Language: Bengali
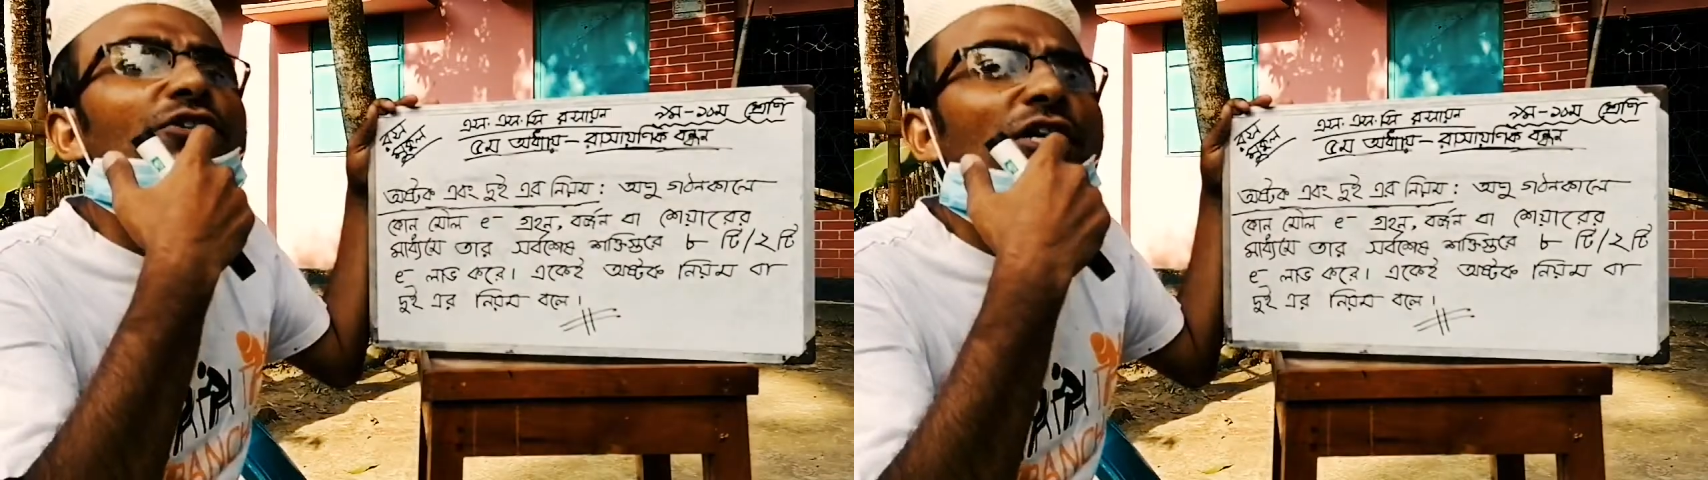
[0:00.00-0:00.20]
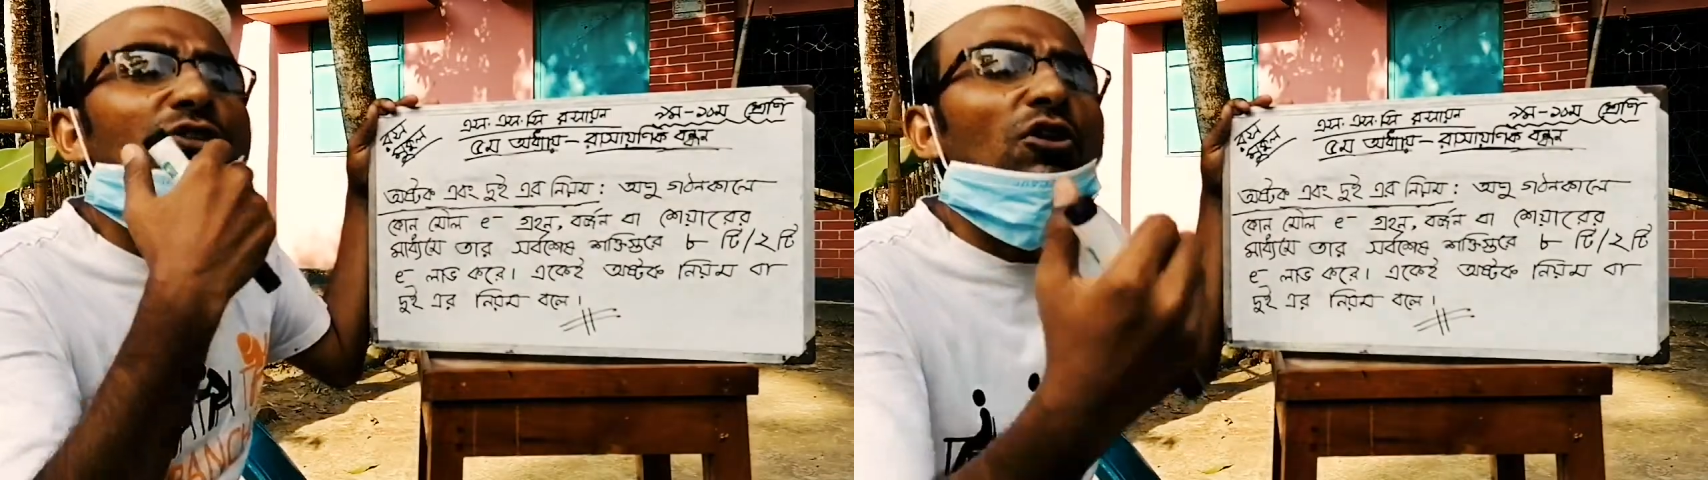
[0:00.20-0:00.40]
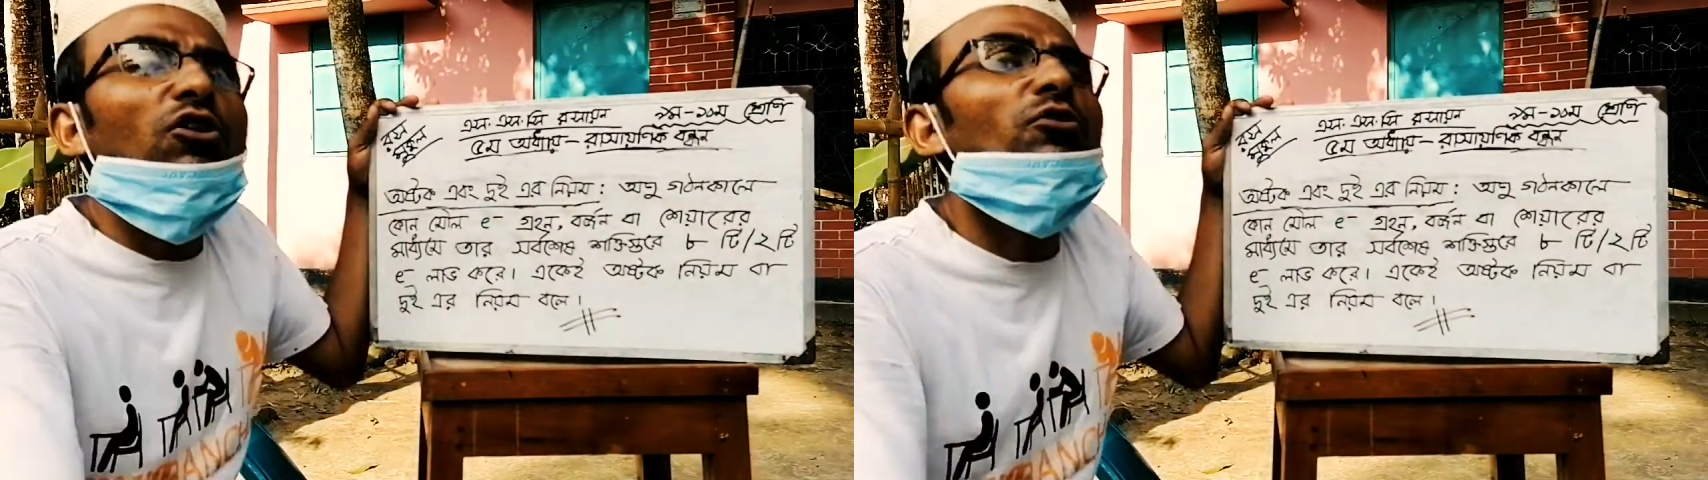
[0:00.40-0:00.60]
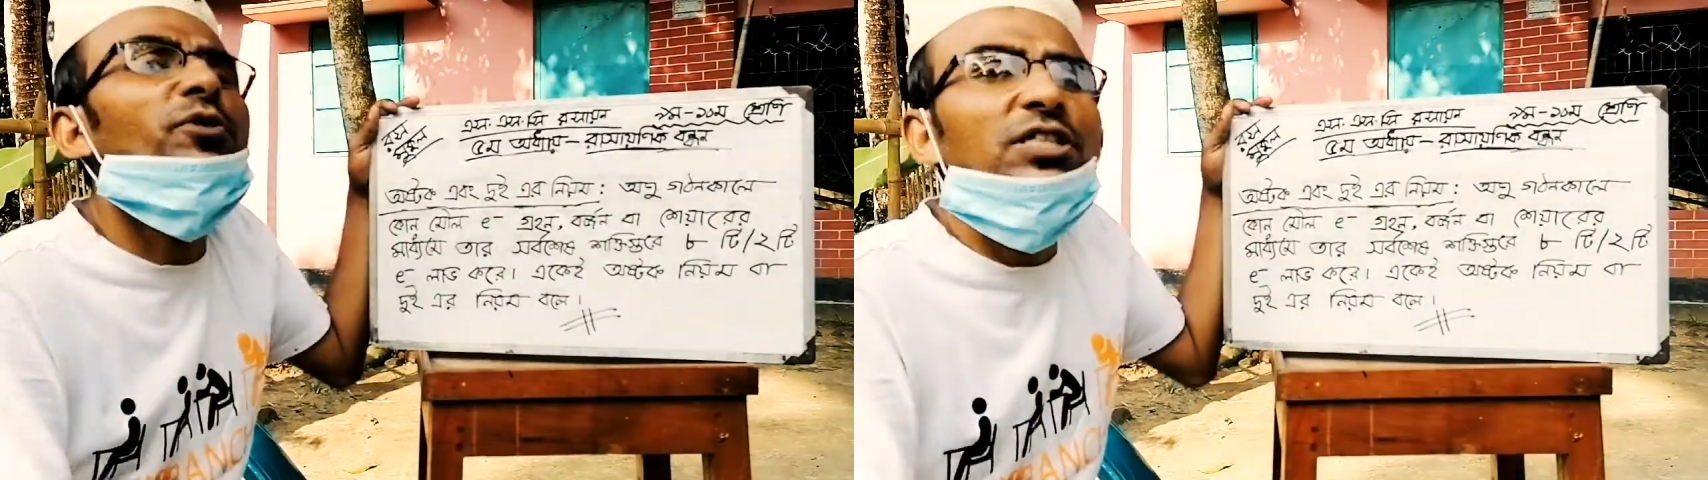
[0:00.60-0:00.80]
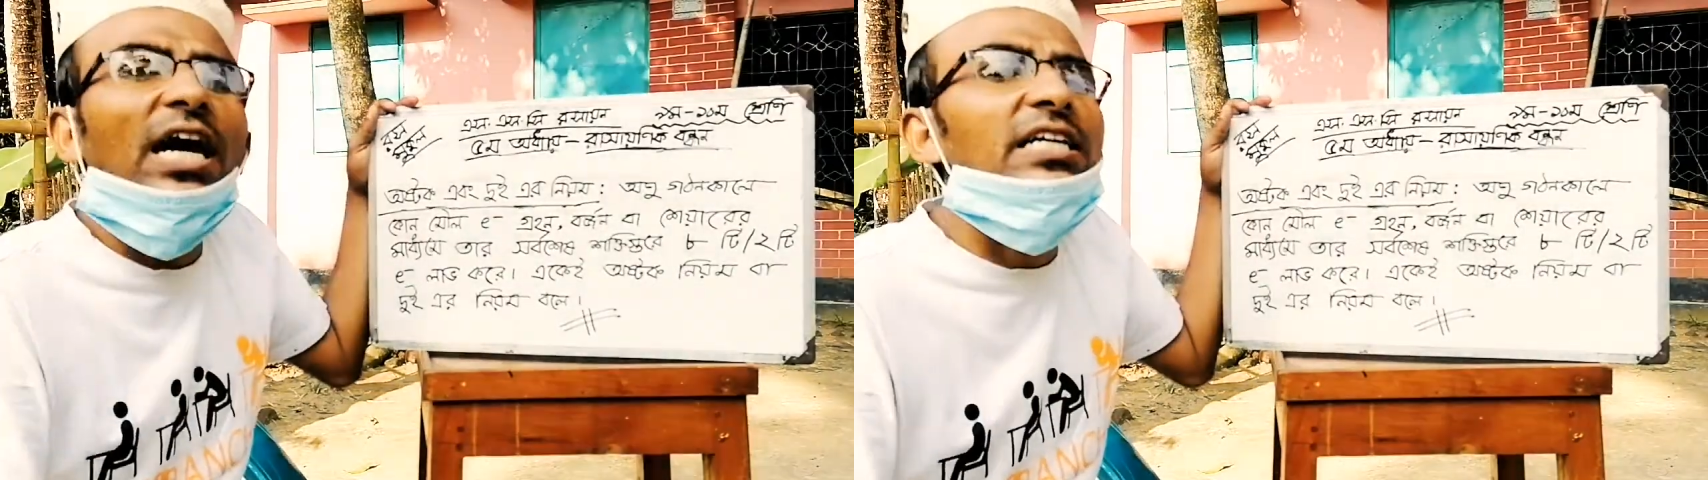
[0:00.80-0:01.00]
শেষ
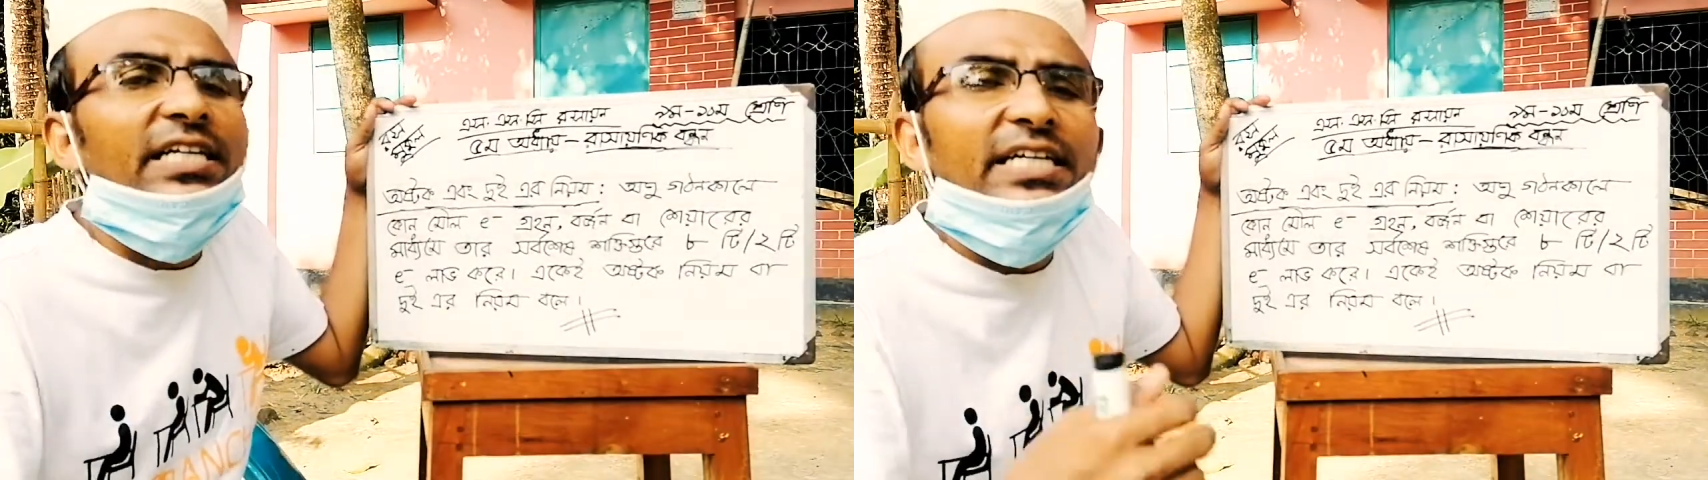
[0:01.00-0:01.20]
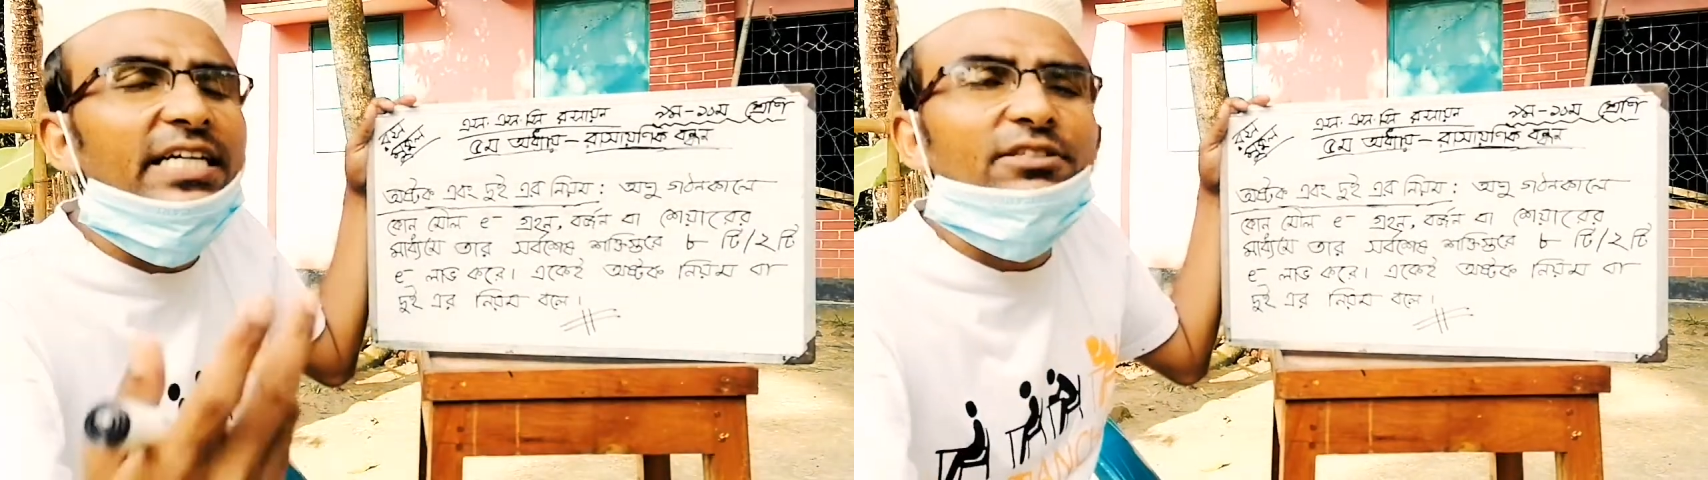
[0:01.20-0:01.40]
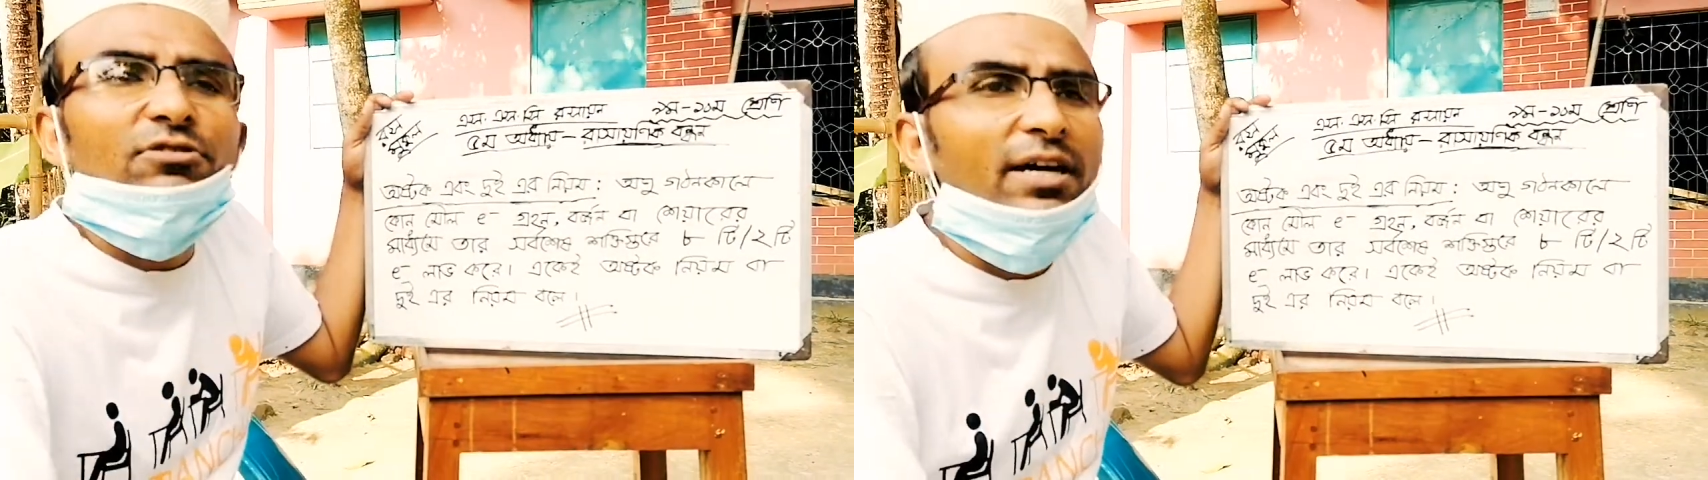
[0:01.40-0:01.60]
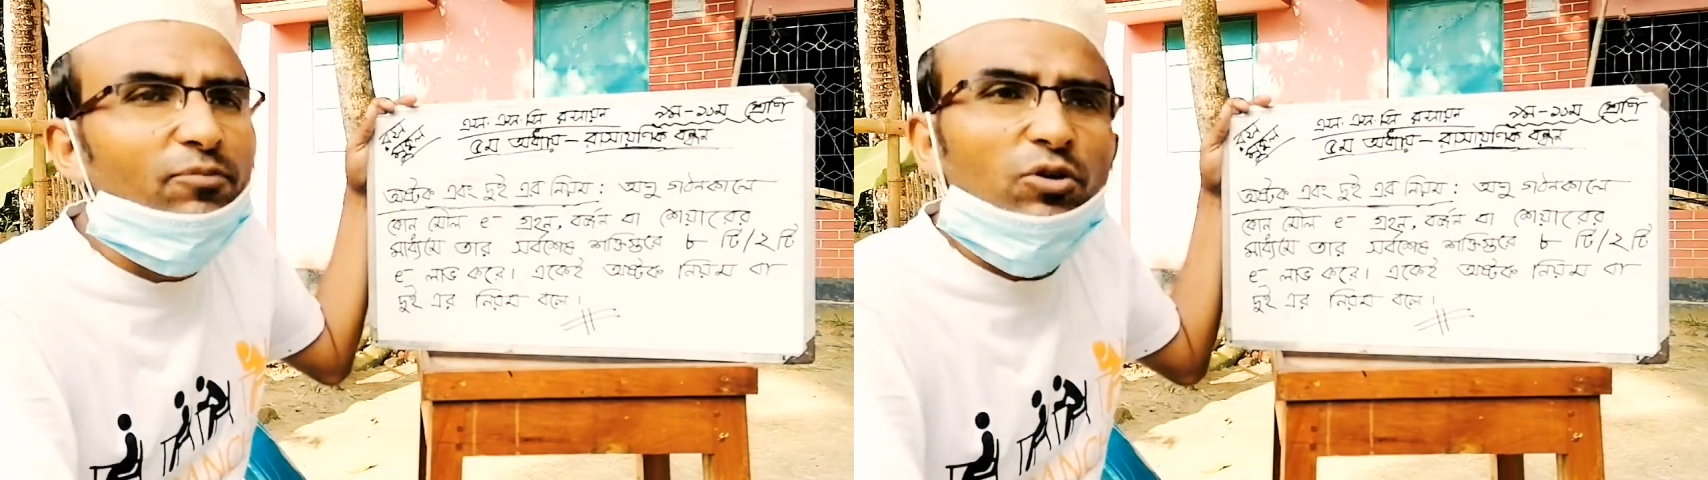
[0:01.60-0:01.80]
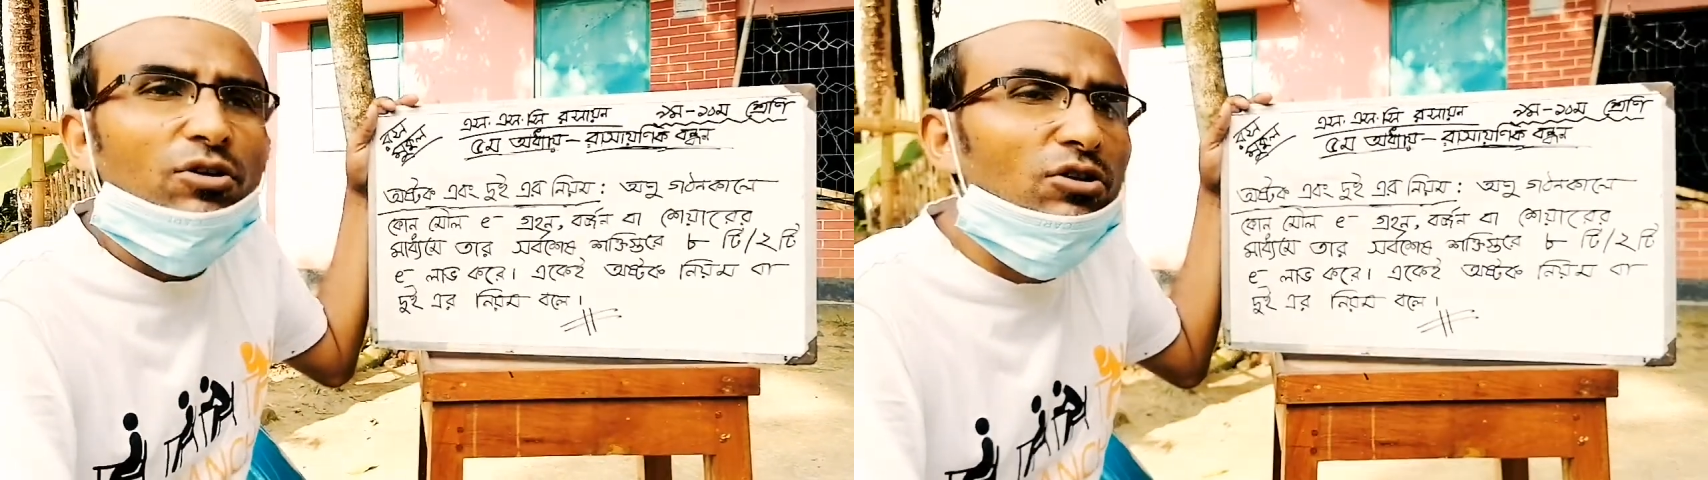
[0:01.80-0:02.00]
কক্ষপথে আটটা ইলেকট্রন লাভ
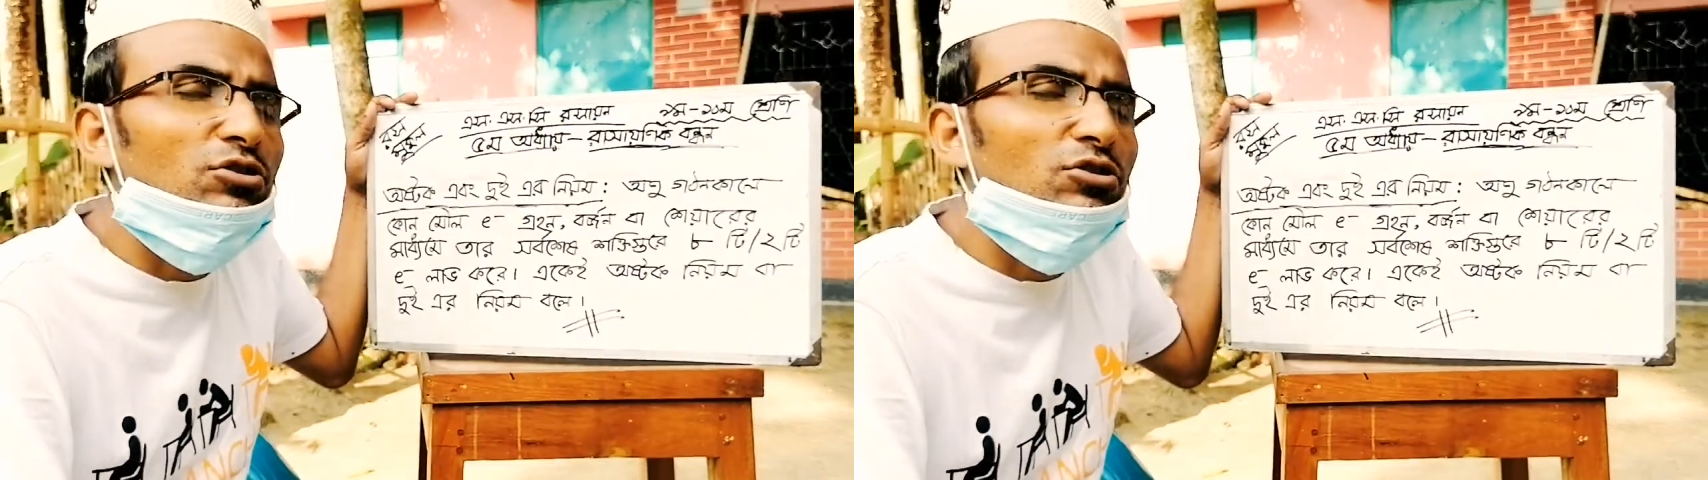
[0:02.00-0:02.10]
করে